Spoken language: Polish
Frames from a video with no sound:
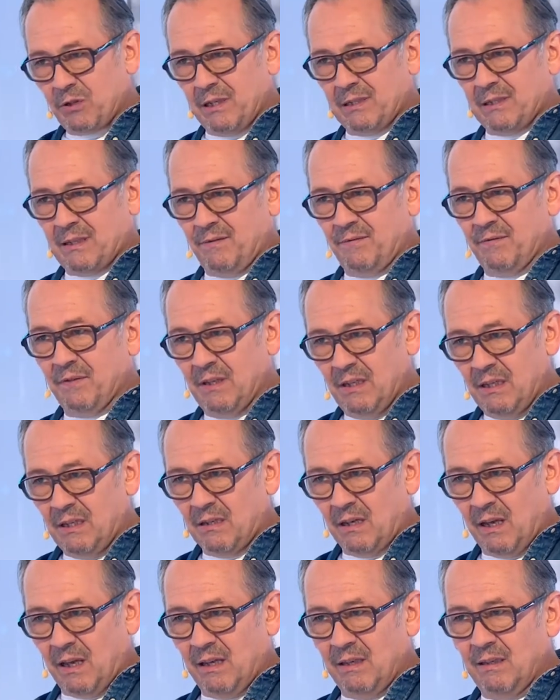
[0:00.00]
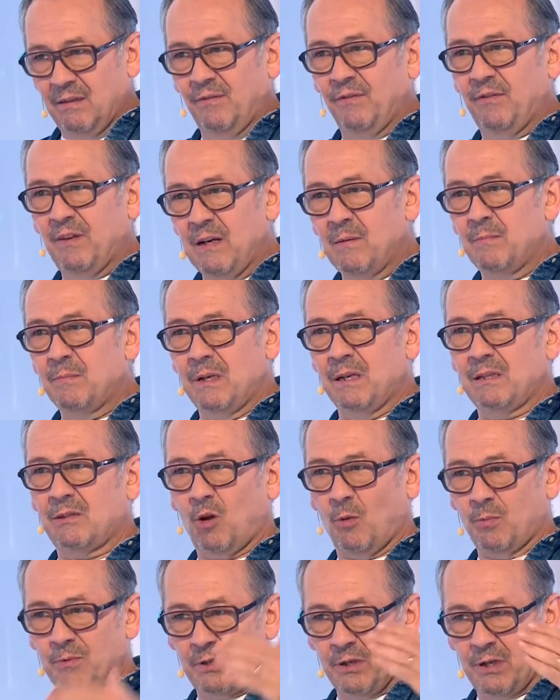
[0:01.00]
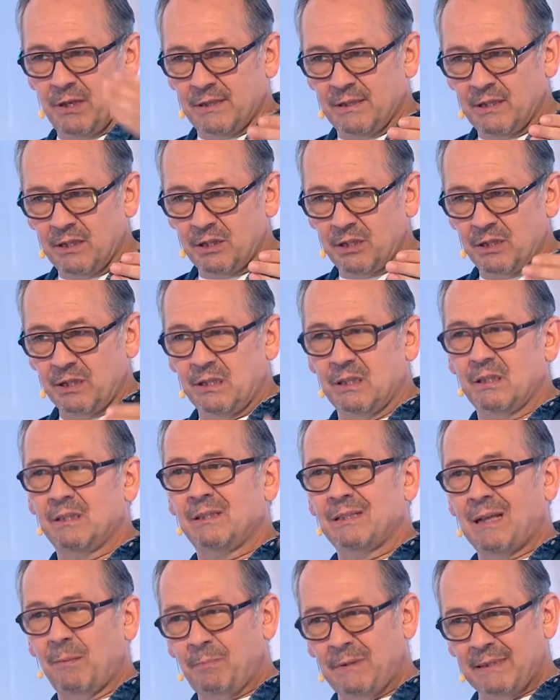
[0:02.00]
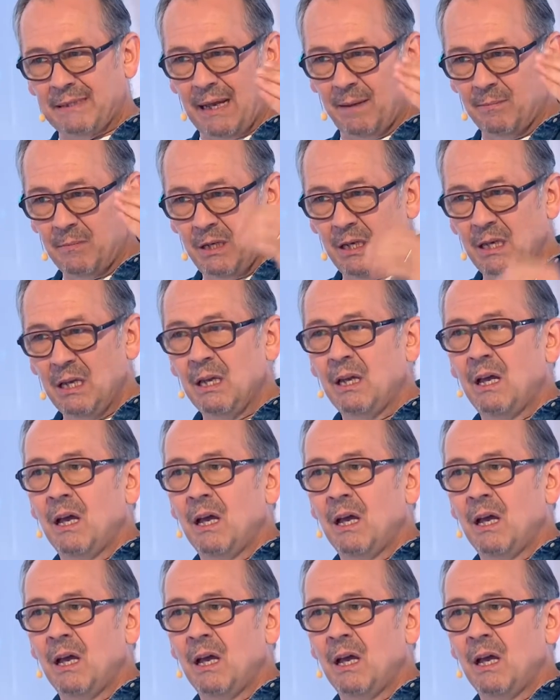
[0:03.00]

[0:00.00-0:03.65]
jestem w kinie i film jest obcojęzyczny z napisami,